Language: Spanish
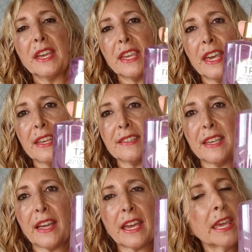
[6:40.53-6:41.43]
y es
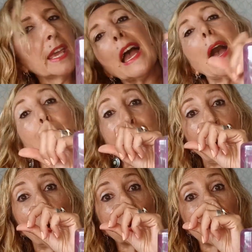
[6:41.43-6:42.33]
este de aquí.
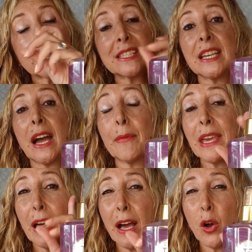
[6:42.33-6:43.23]
Había otro,
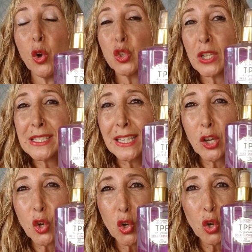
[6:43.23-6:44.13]
había otro así
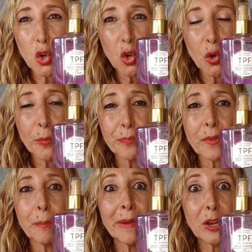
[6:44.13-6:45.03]
en color
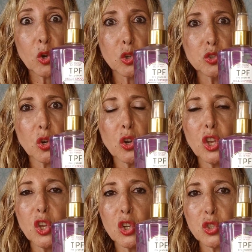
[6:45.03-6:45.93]
melocotón
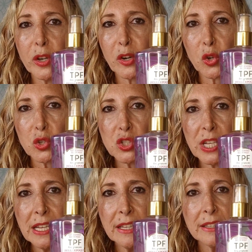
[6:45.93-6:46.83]
y otro en
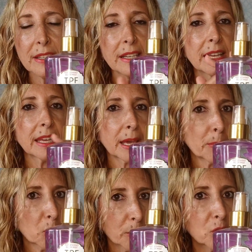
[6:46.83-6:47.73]
rosa, que
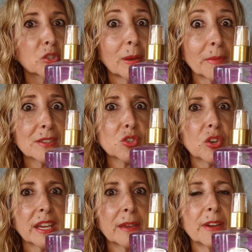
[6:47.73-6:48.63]
por lo visto también
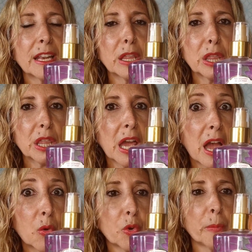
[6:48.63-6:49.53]
son equivalencia
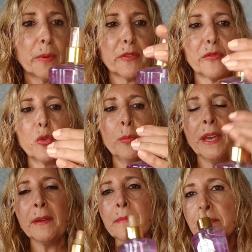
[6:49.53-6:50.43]
a unos
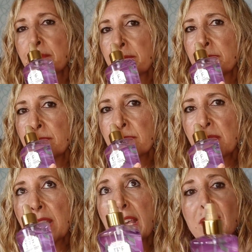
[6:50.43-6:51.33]
perfumes.
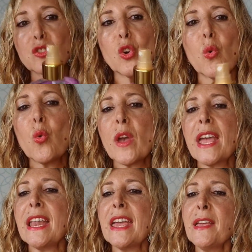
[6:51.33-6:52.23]
Y esto
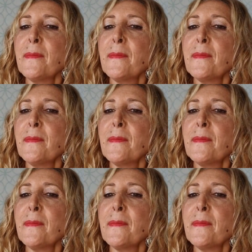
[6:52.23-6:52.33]
huele...